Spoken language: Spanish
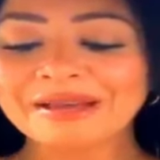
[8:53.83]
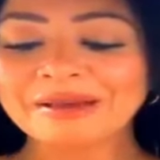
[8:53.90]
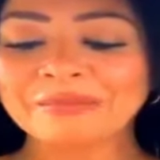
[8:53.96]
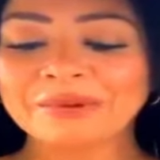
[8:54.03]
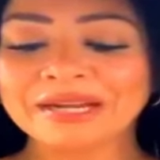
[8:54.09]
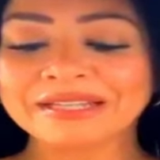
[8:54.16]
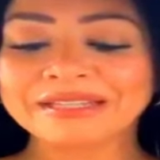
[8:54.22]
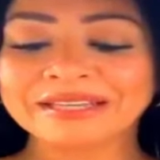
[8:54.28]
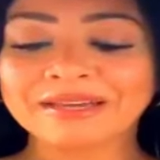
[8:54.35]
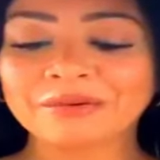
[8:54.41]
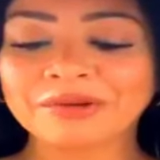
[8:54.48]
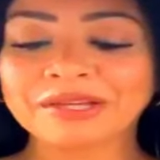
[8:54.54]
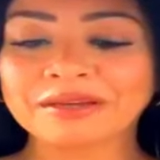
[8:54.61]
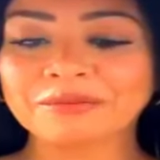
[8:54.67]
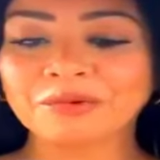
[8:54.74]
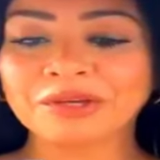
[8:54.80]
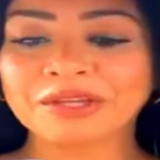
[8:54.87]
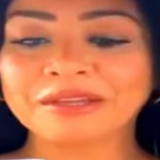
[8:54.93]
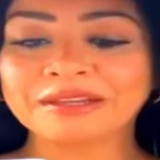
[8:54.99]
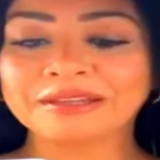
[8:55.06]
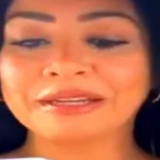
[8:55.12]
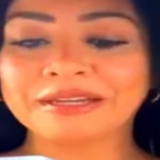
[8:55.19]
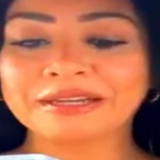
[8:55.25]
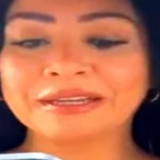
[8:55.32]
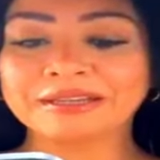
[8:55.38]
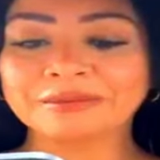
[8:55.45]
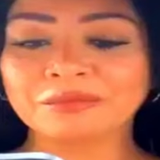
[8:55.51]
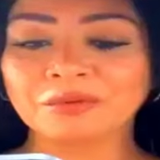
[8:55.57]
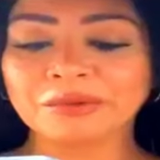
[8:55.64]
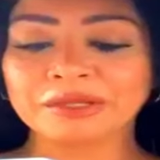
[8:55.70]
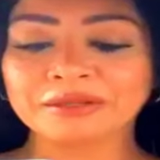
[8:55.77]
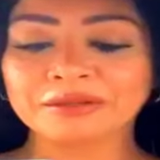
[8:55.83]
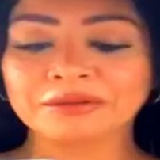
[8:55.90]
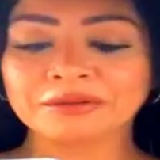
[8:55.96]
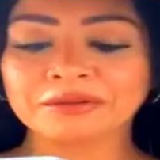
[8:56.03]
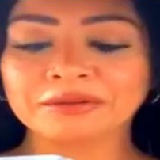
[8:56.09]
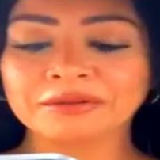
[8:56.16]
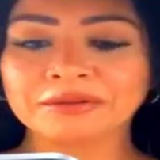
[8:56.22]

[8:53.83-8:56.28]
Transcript: Espérate que voy a, voy a editar en este momento.